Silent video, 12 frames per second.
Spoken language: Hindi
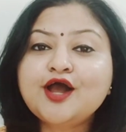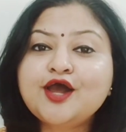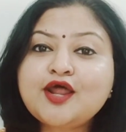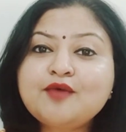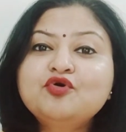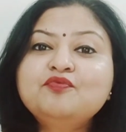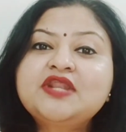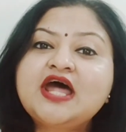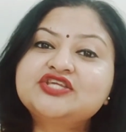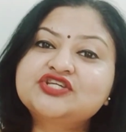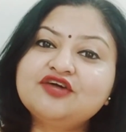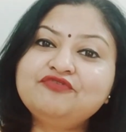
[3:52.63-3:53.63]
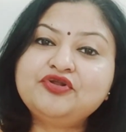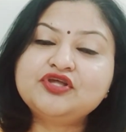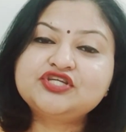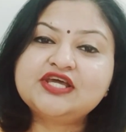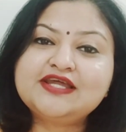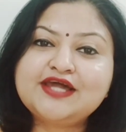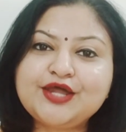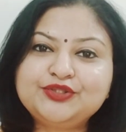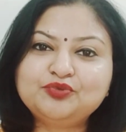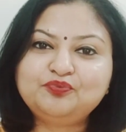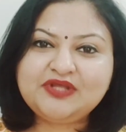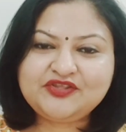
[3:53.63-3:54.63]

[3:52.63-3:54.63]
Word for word: अगर आपको मेरा आज का वीडियो अच्छा लगा है तो